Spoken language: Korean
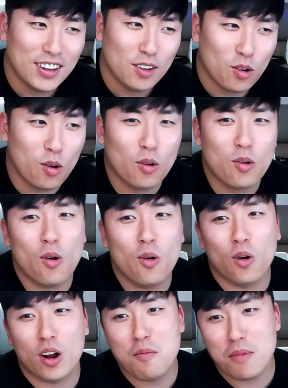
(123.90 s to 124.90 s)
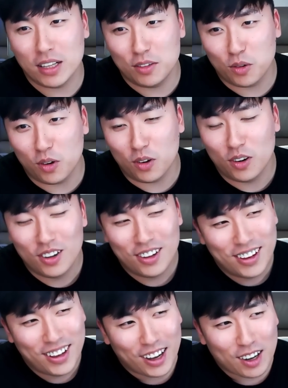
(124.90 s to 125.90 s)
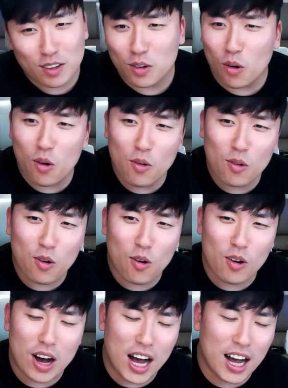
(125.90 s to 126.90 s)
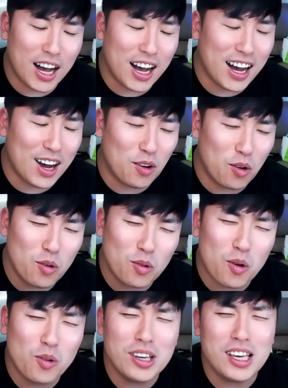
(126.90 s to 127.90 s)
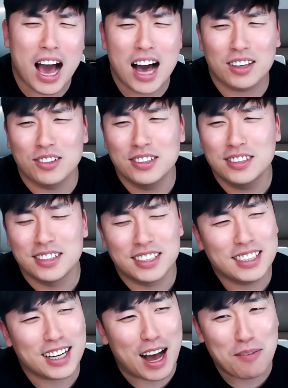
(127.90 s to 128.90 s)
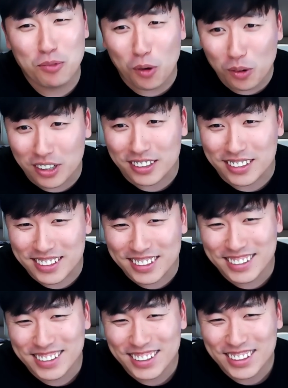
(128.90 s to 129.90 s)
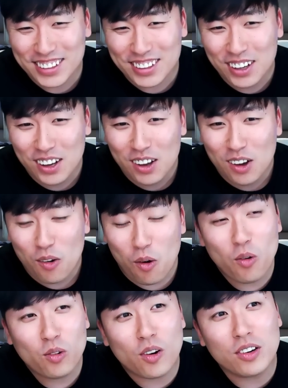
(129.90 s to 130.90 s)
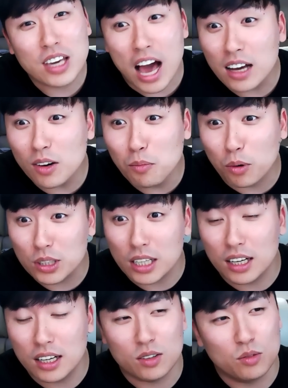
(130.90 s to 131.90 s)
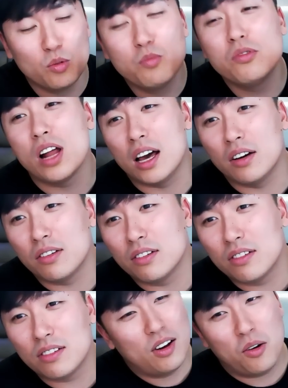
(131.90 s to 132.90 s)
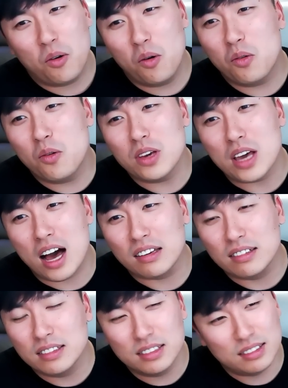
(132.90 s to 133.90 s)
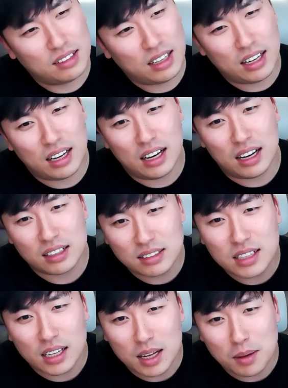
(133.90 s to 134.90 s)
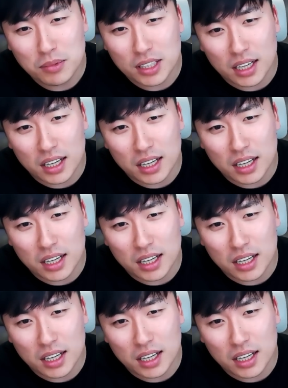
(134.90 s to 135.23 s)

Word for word: 홍콩 오랜만이고 그리고 홍콩 아 홍콩의 야경은 진짜 감동이거든 홍콩 야경 보잖아요 눈물 나요 홍콩 야경은 아 끝장납니다